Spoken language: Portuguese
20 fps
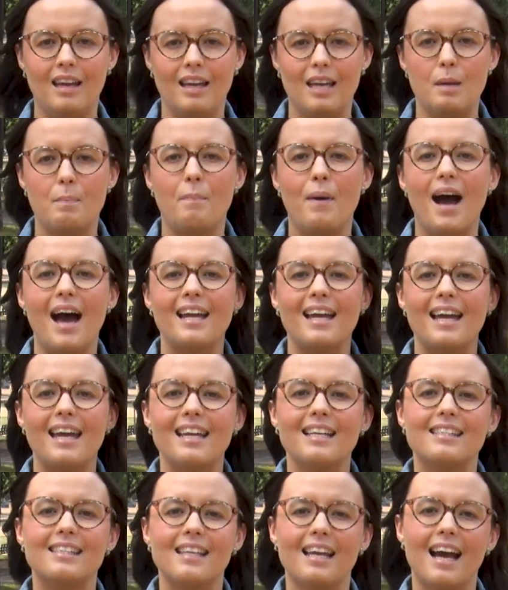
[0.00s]
E para
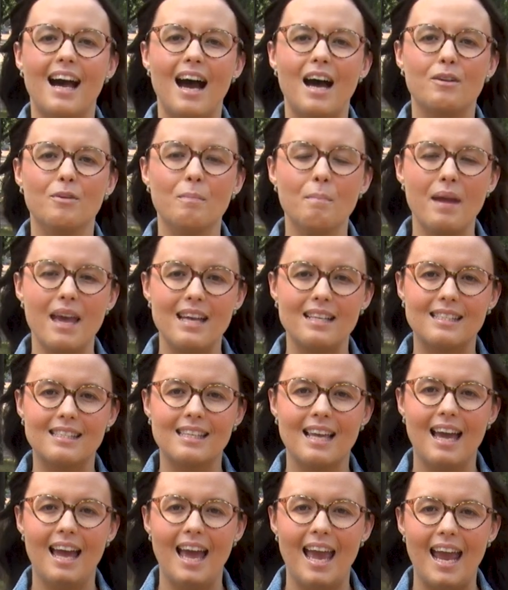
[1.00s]
encerrar o
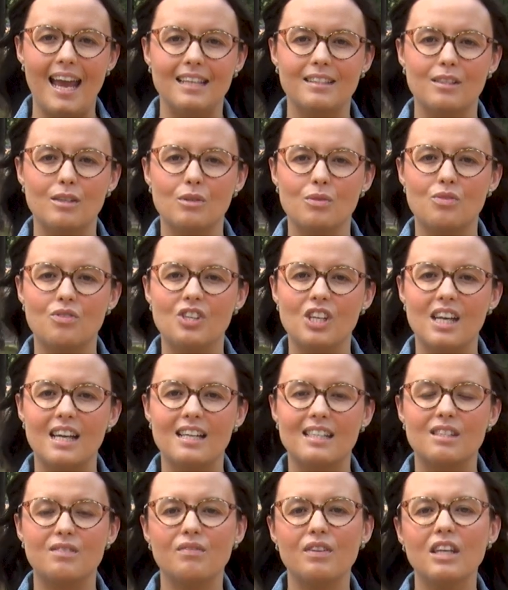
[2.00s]
mês, entre os
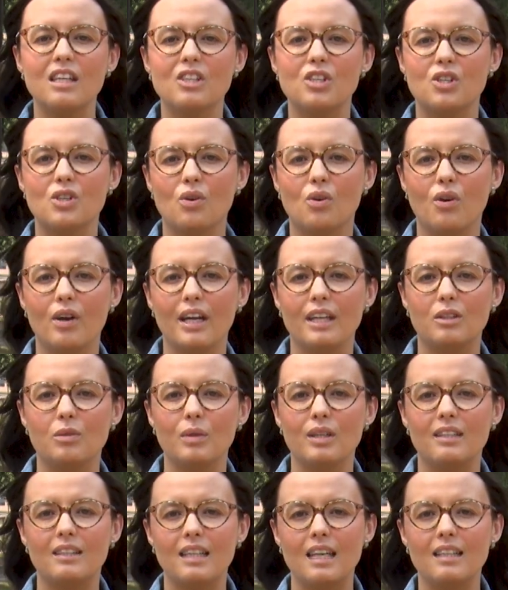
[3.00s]
dias 28
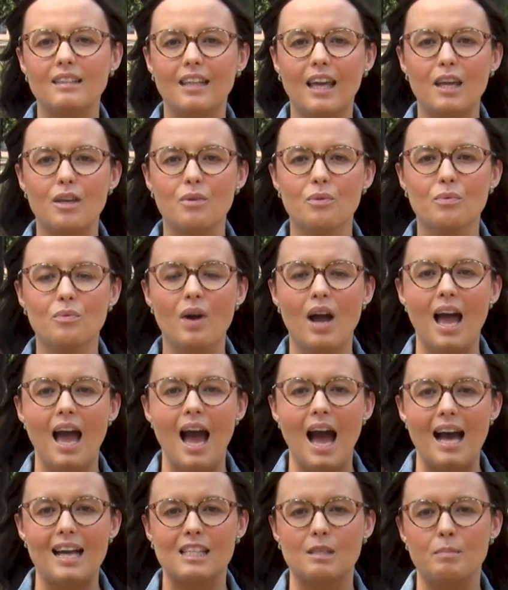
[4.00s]
e 31,
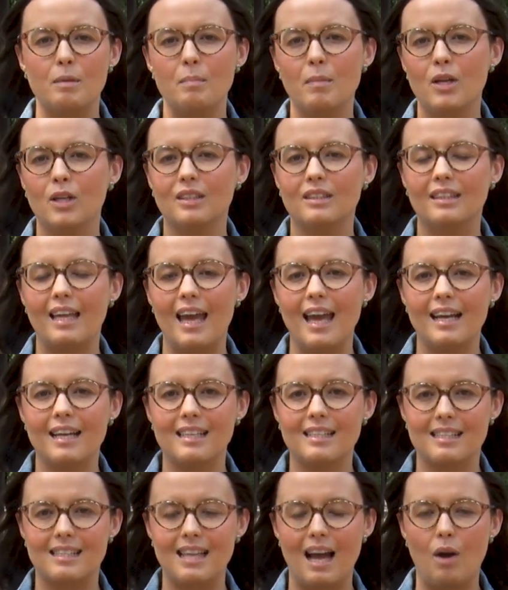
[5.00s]
as
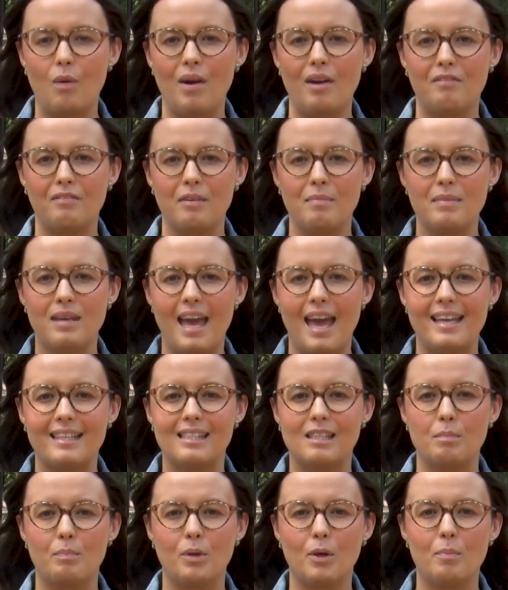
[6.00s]
bibliotecas da
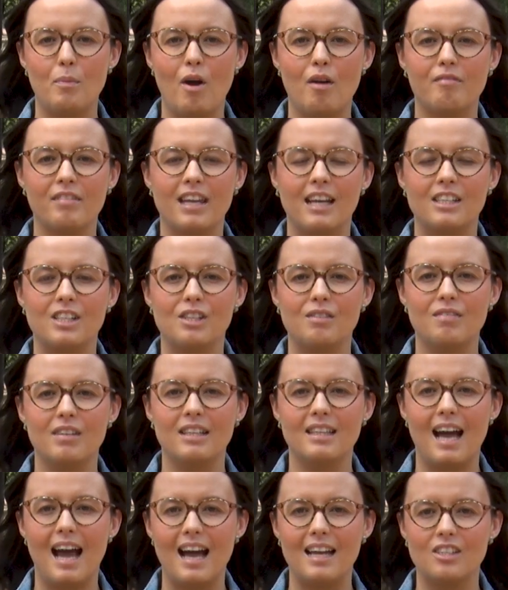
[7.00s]
UFMS promovem
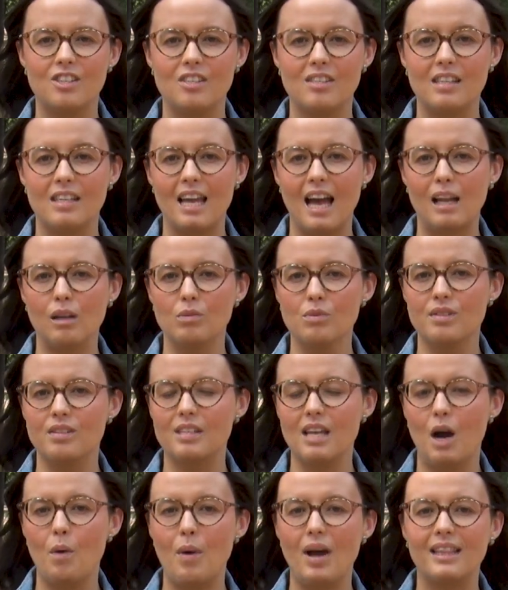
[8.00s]
atividades em
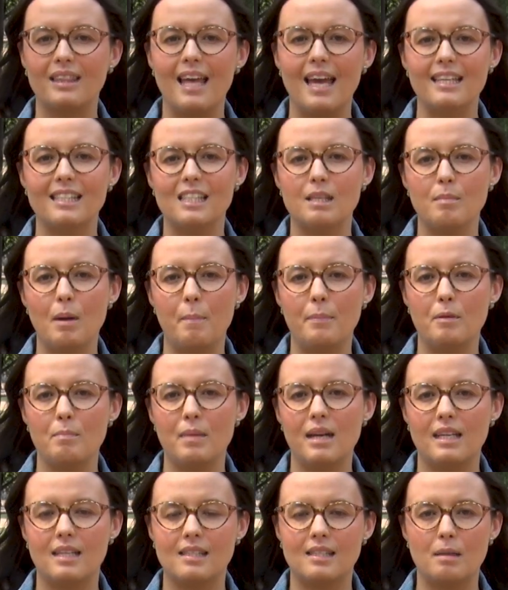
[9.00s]
alusão à
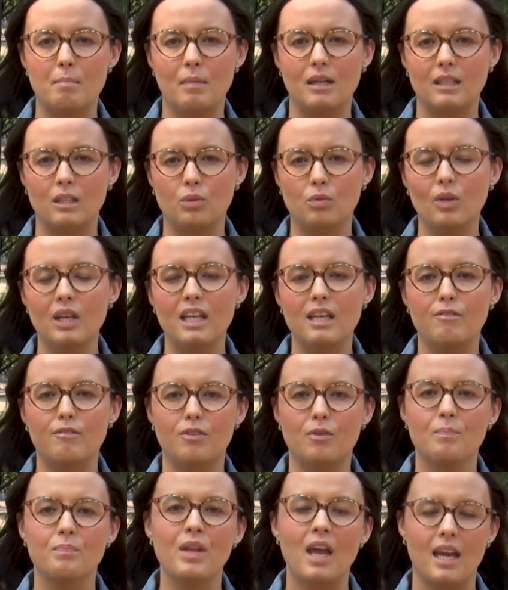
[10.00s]
11ª Semana do
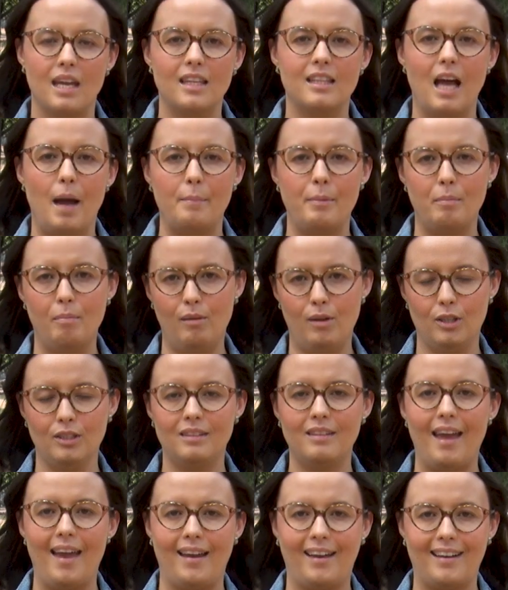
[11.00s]
Livro e da
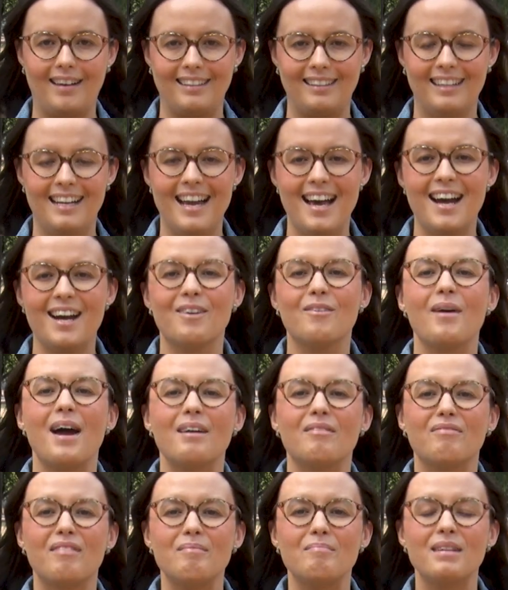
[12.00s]
Biblioteca.
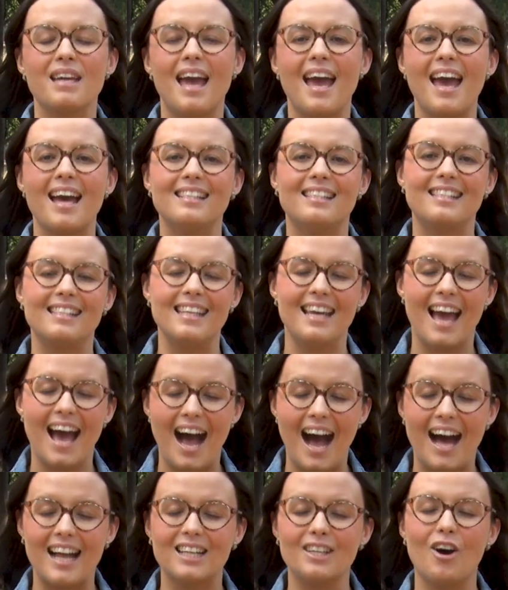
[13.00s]
UFMS,
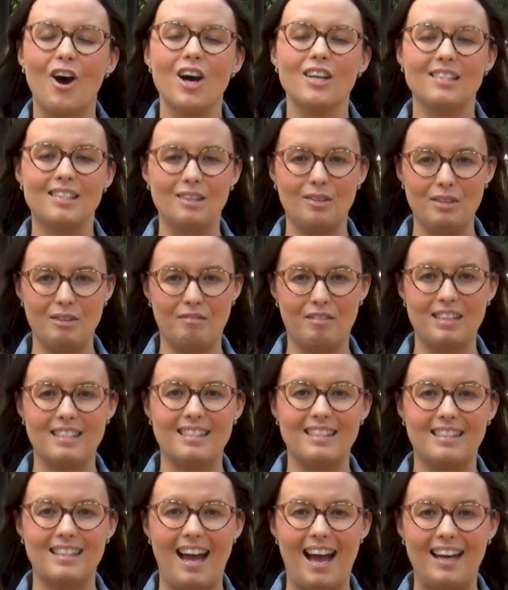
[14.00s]
a nossa
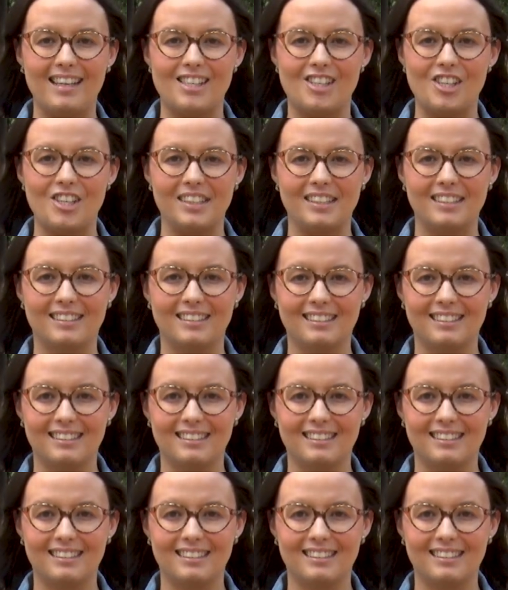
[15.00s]
universidade.